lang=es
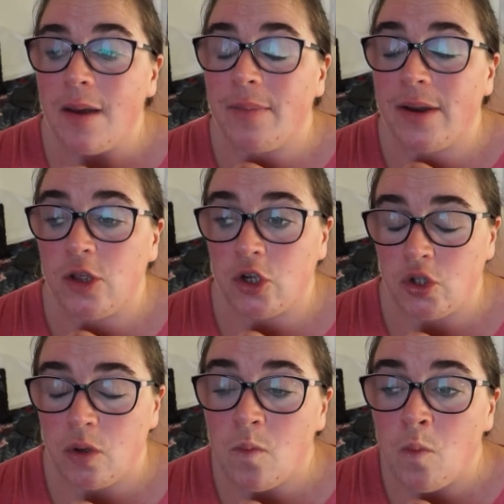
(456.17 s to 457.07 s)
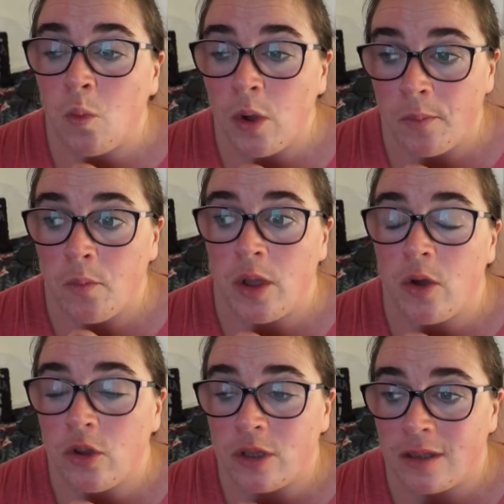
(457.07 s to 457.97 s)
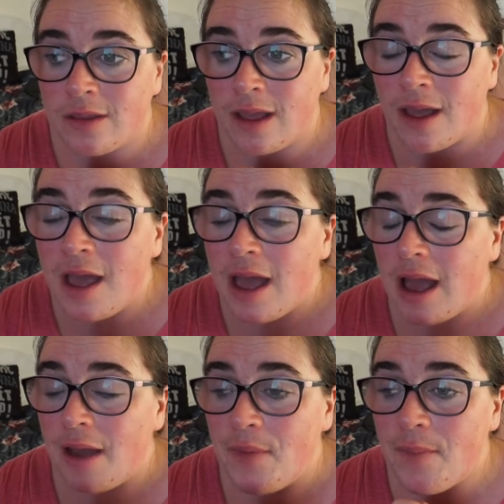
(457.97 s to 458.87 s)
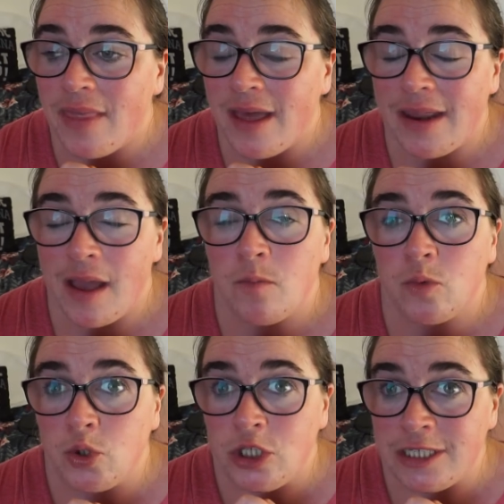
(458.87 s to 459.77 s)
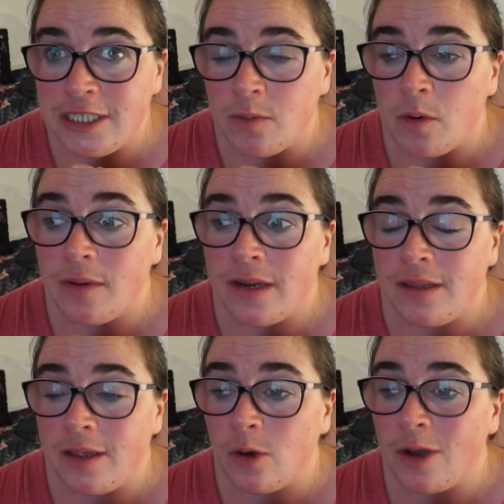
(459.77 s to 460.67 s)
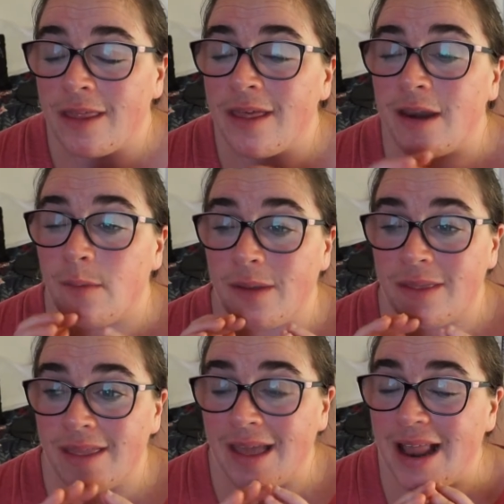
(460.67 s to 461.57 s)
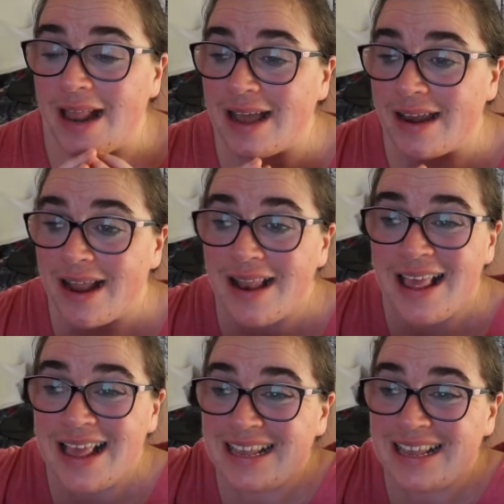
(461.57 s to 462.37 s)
pero yo estoy muy muy contenta. A mí me daría muchísimo vértigo que de repente el canal